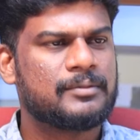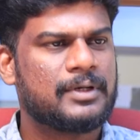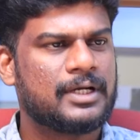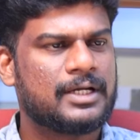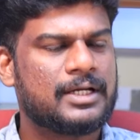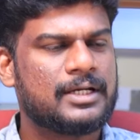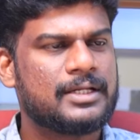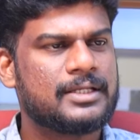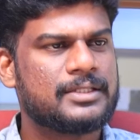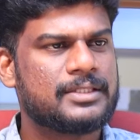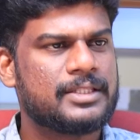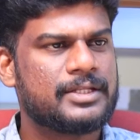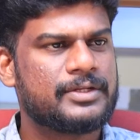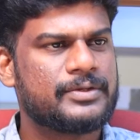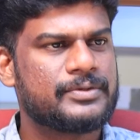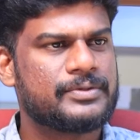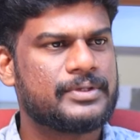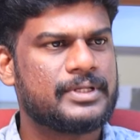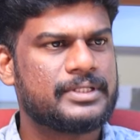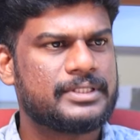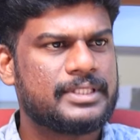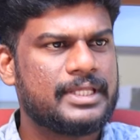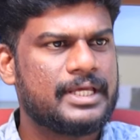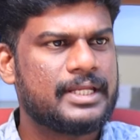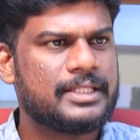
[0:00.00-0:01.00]
அது மக்களுக்கு தெரியும்
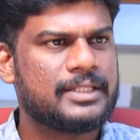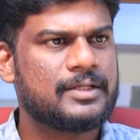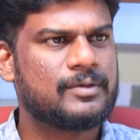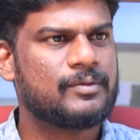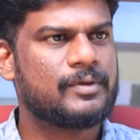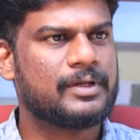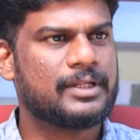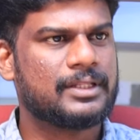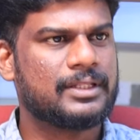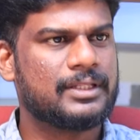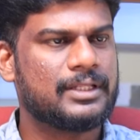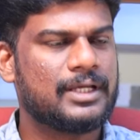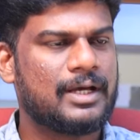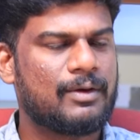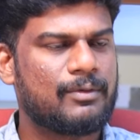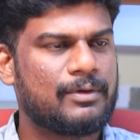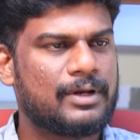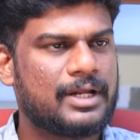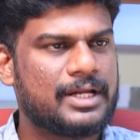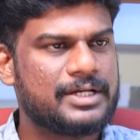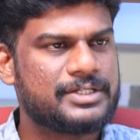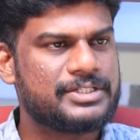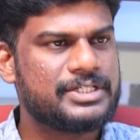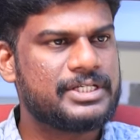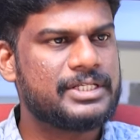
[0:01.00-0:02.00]
சார் தேர்தல் வருது
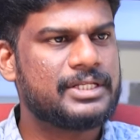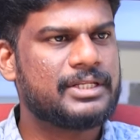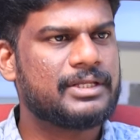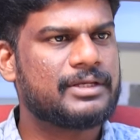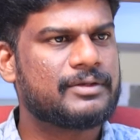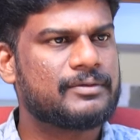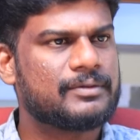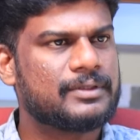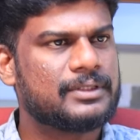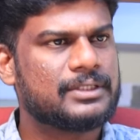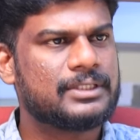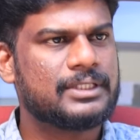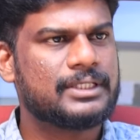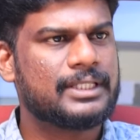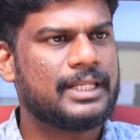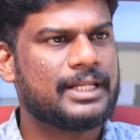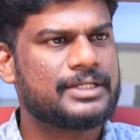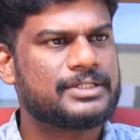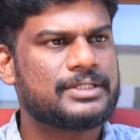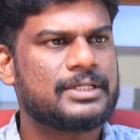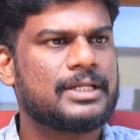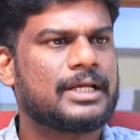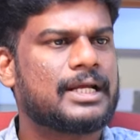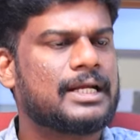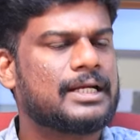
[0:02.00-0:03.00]
அவர் கட்சி இன்னைக்கு வந்து
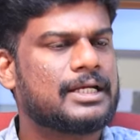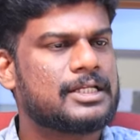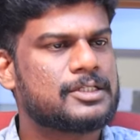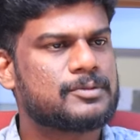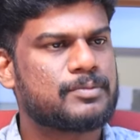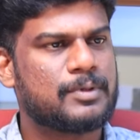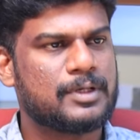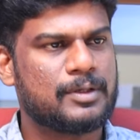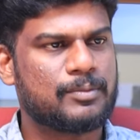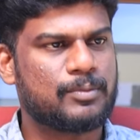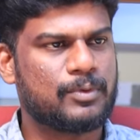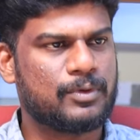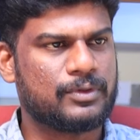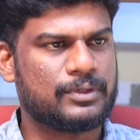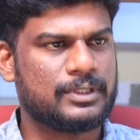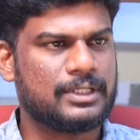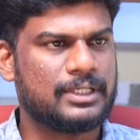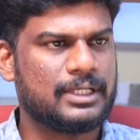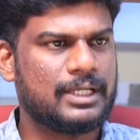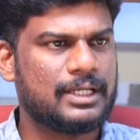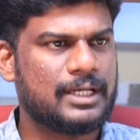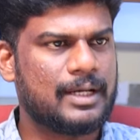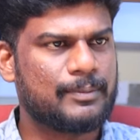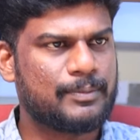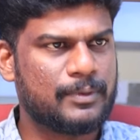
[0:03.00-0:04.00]
எலெக்ஷன்ல கண்டெஸ்ட் பண்ண போறது
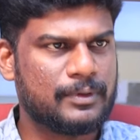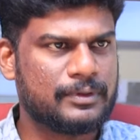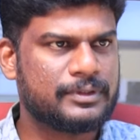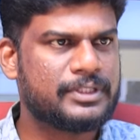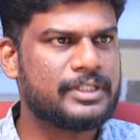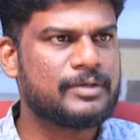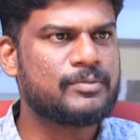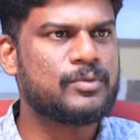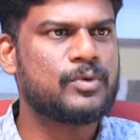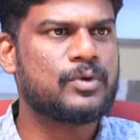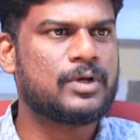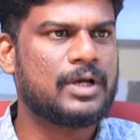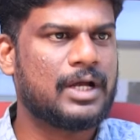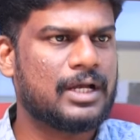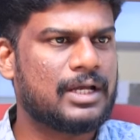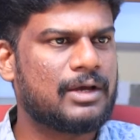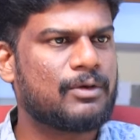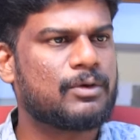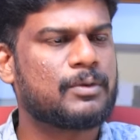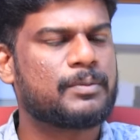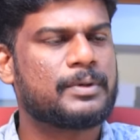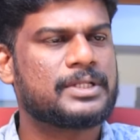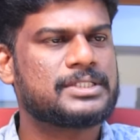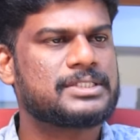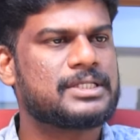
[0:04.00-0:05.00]
இல்ல அப்போ திமுக
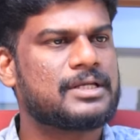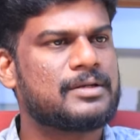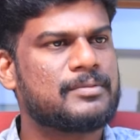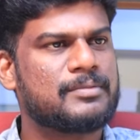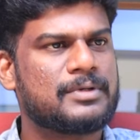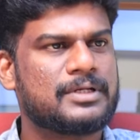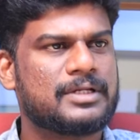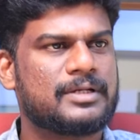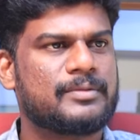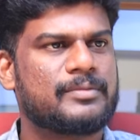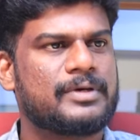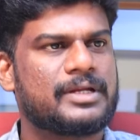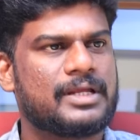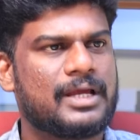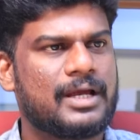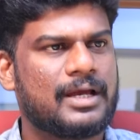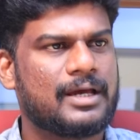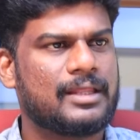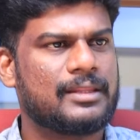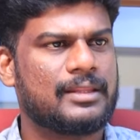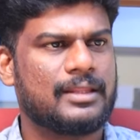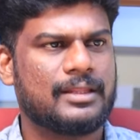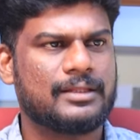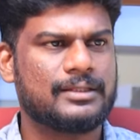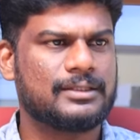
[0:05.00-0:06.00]
அவர் பிரச்சாரம் பண்ற மாதிரி
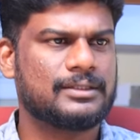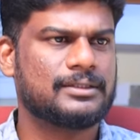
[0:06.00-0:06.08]
ஆகாதா